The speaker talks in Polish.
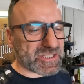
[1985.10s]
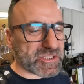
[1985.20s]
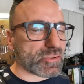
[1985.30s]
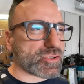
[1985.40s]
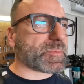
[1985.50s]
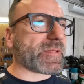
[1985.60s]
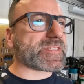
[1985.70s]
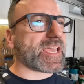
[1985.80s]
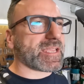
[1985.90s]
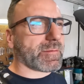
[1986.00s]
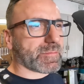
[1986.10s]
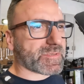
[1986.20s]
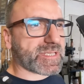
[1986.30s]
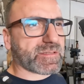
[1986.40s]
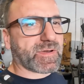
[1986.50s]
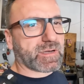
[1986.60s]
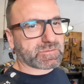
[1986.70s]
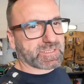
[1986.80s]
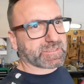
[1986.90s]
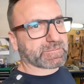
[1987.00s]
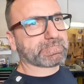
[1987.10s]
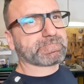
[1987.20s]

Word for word: No jeszcze do sprawdzenia mamy ze dwa auta, nie?